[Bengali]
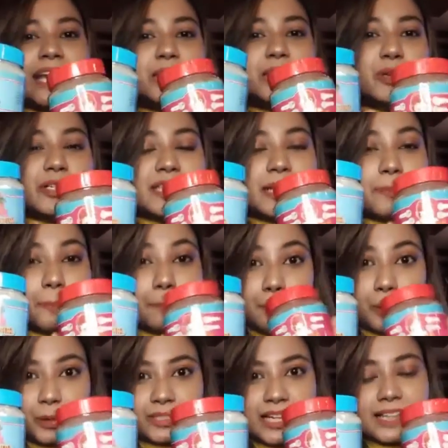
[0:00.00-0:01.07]
এই দুইটা
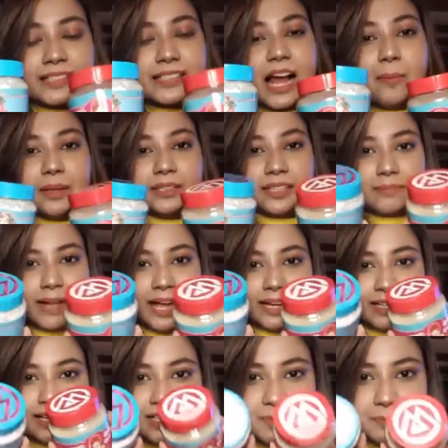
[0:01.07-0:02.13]
প্রোডাক্ট আমাদের
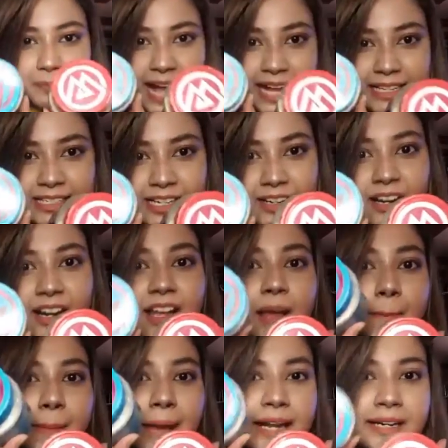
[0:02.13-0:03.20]
ম্যানিডাইস ব্র্যান্ডের
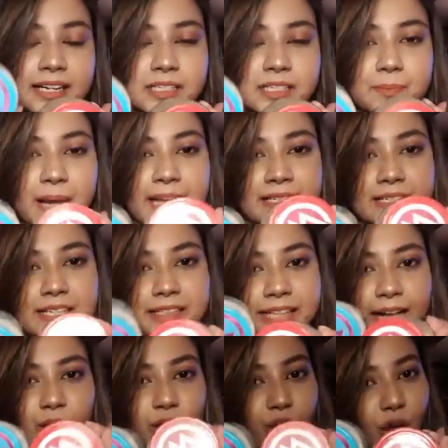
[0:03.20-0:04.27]
ম্যানিডাইস ব্র্যান্ডের
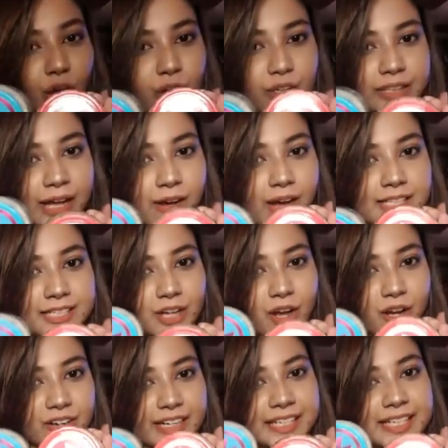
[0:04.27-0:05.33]
দেখো লগো দেওয়া আছে
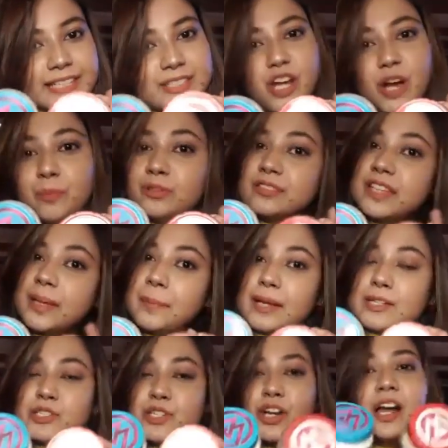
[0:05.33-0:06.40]
অলরেডি সব বুঝতেই
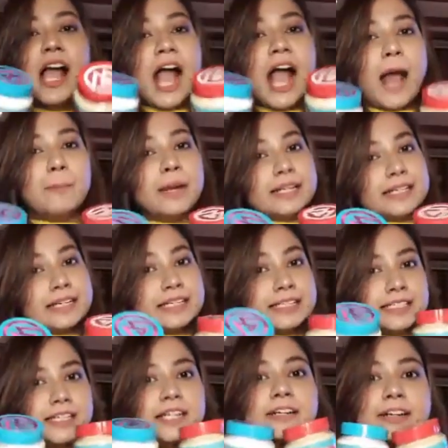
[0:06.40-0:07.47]
পারছো আমরা এটা
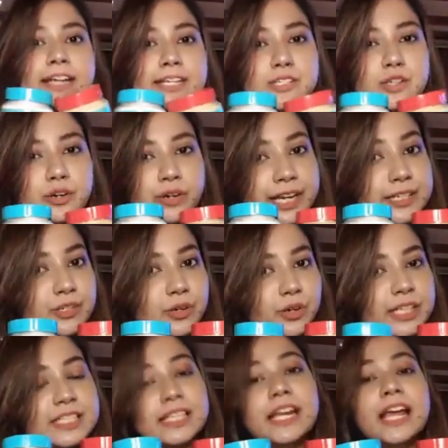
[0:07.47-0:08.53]
নিজেরা ক্রিয়েট ক্রিয়েট
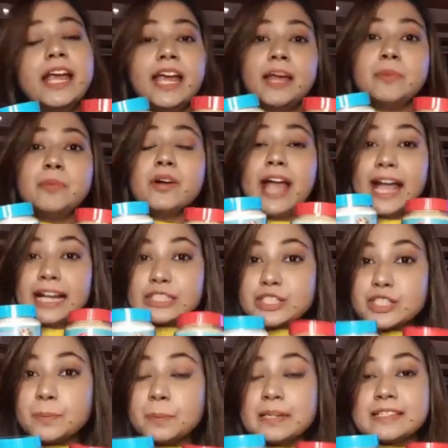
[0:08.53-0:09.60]
করেছি এবং
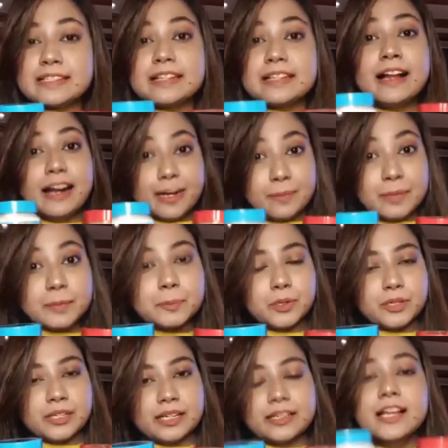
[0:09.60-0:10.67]
একশো পার্সেন্ট হার্বাল
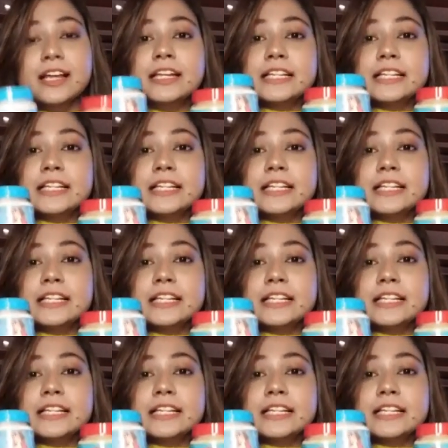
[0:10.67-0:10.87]
প্রোডাক্ট